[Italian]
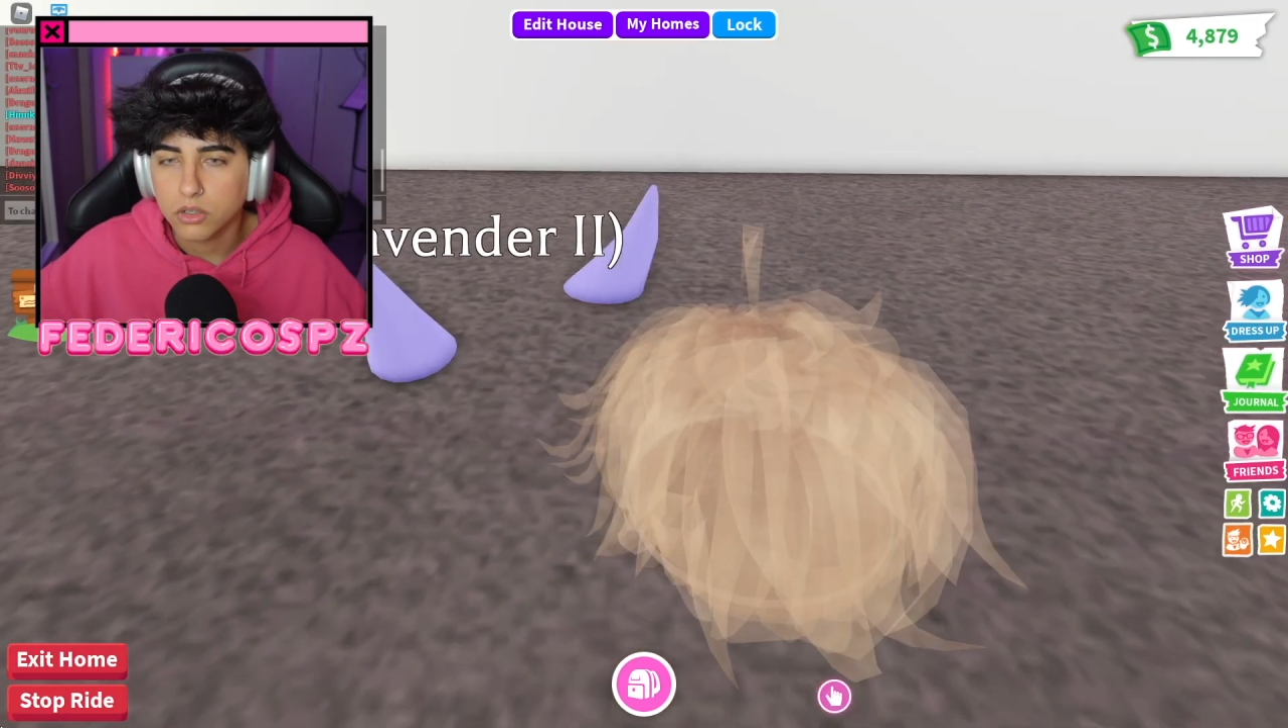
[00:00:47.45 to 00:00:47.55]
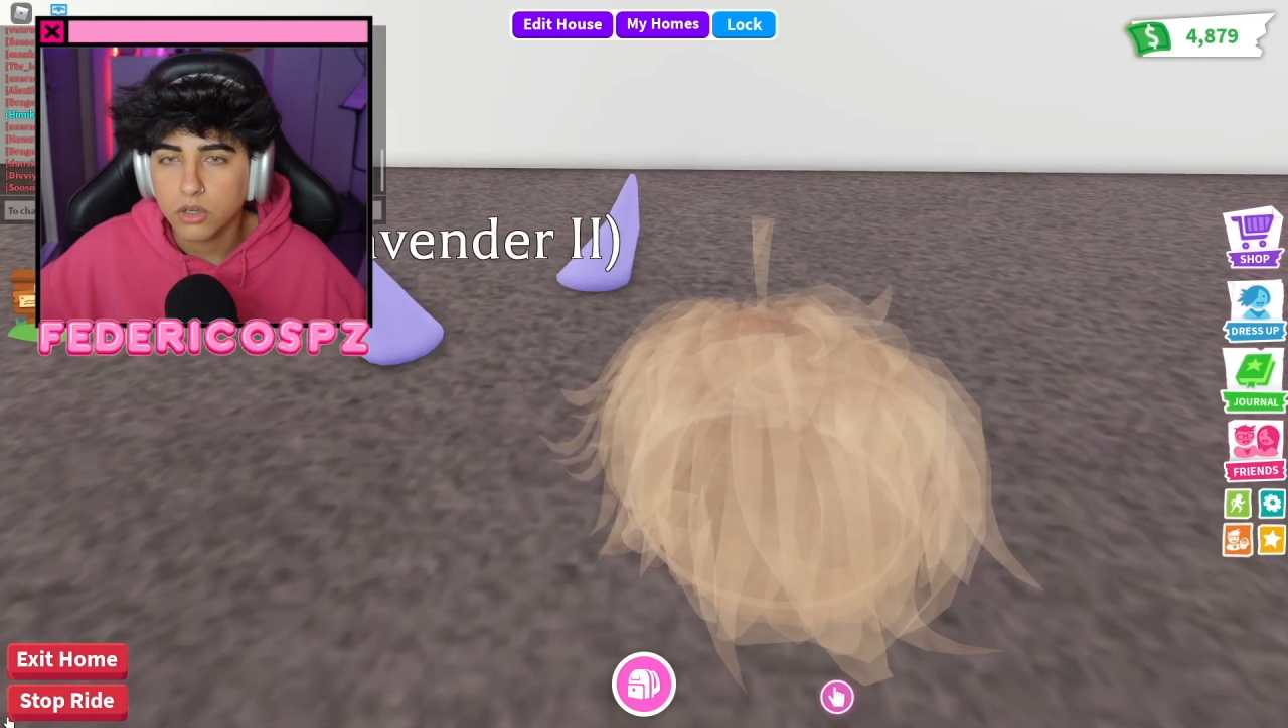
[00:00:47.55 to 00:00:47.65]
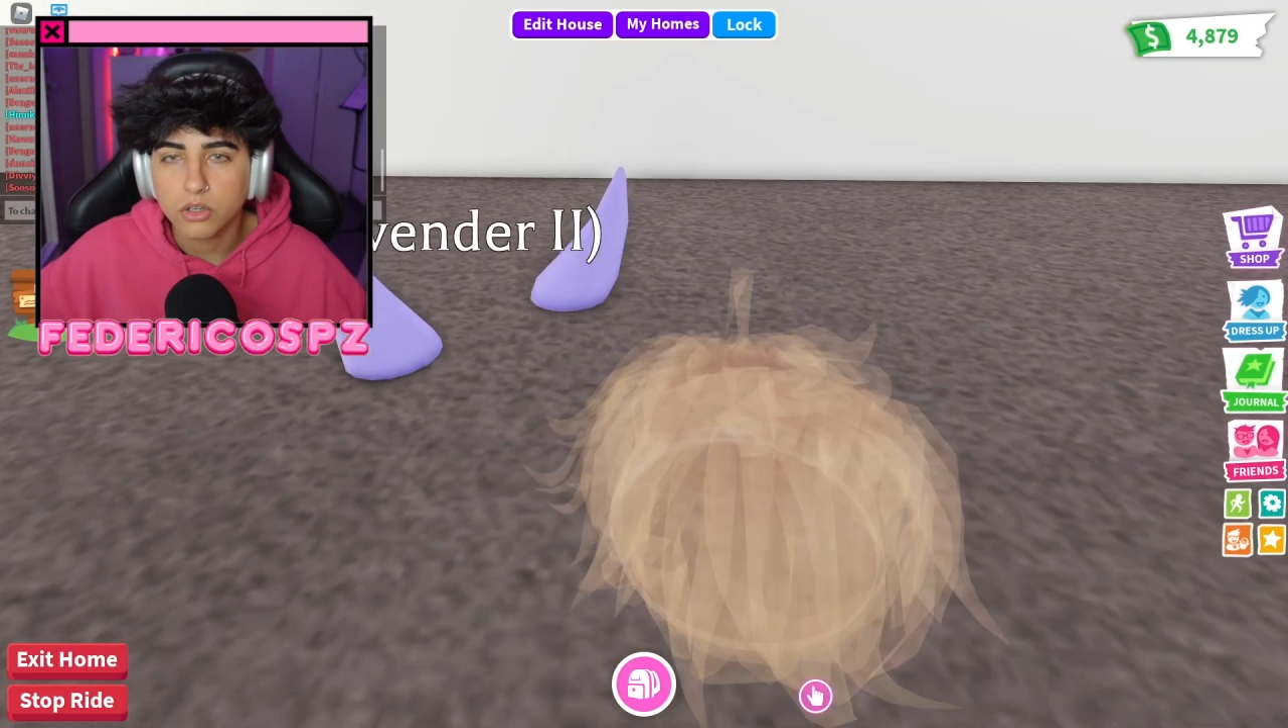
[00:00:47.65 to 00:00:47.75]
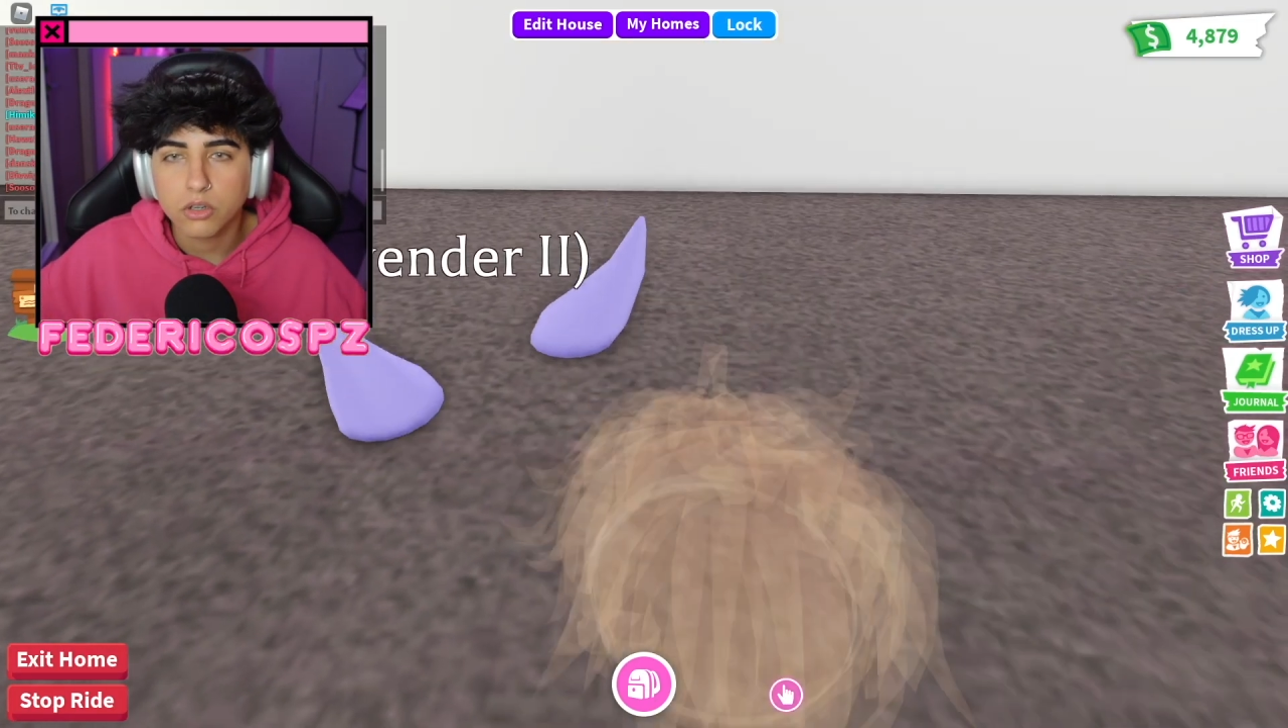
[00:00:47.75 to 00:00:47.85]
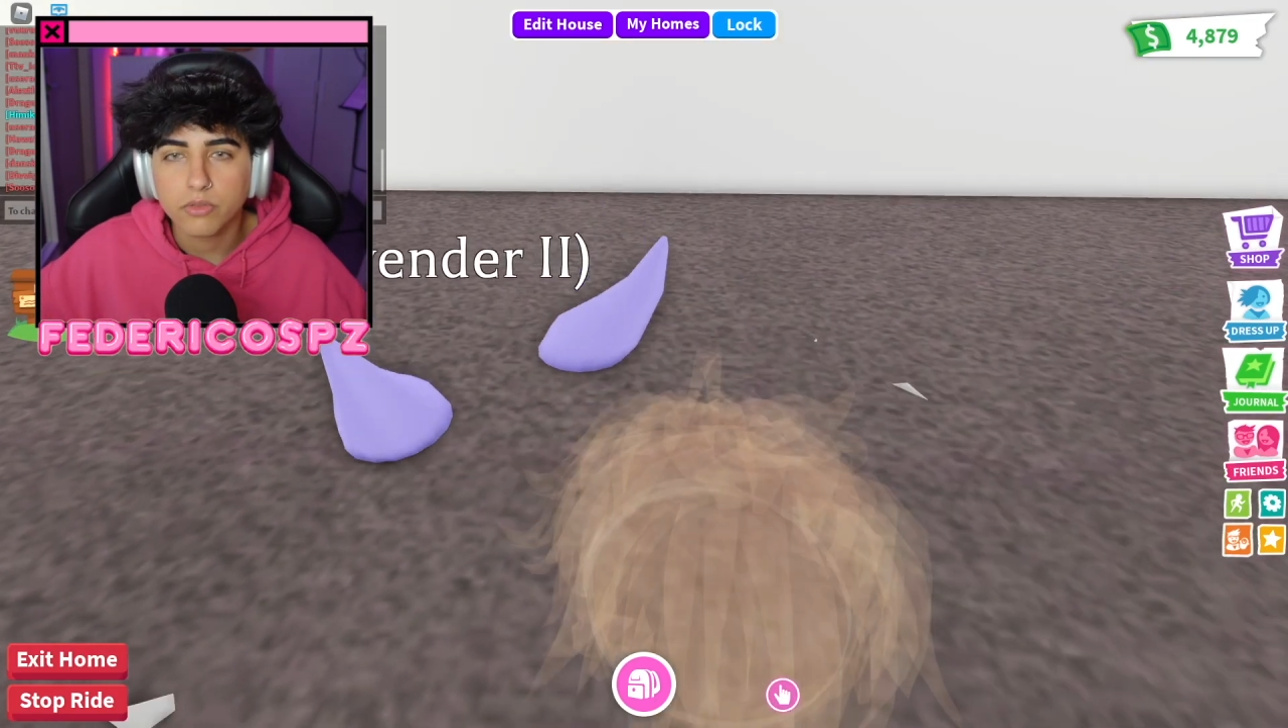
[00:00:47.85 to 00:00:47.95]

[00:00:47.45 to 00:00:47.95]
no, no,